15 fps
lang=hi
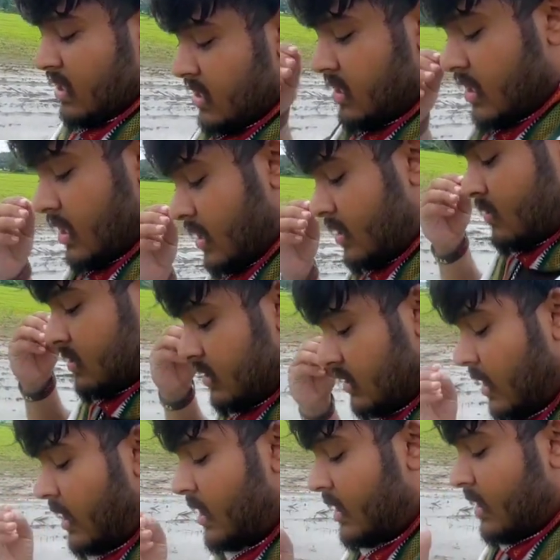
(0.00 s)
अगर इतनी
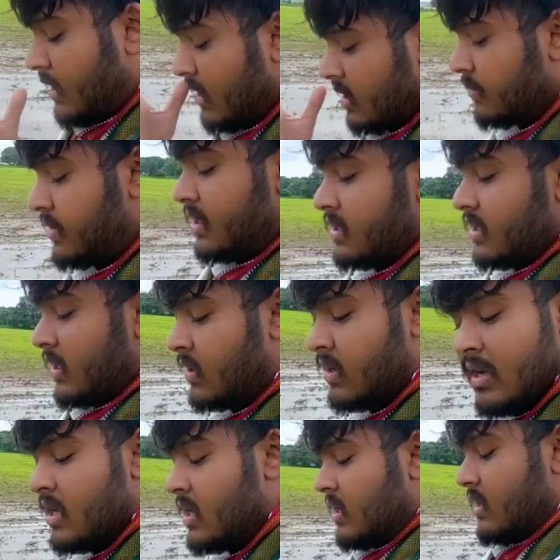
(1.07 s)
लगा लगा के मर जाओ
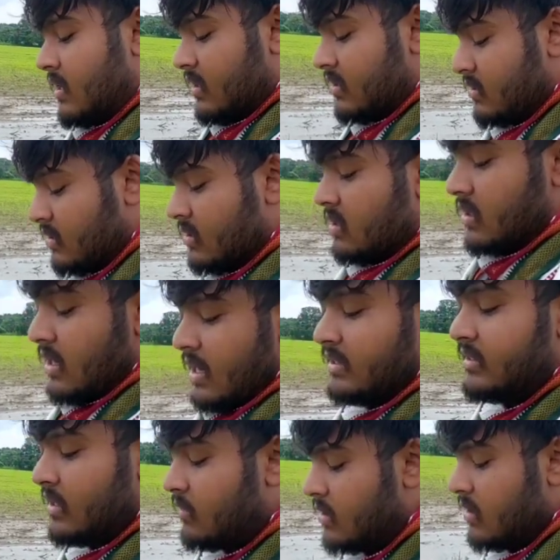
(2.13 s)
लेकिन काटना
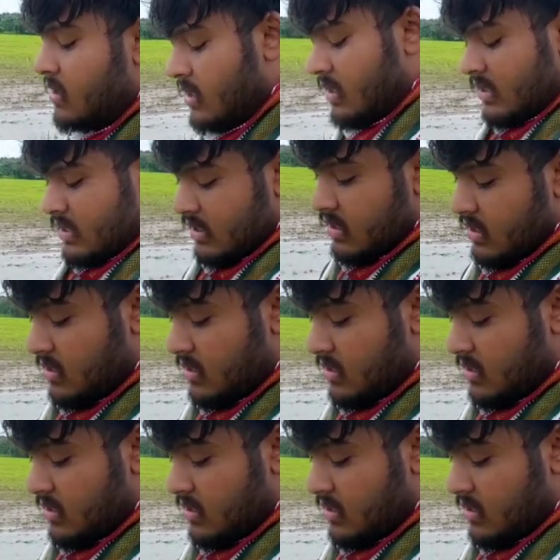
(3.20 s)
बंद नहीं करते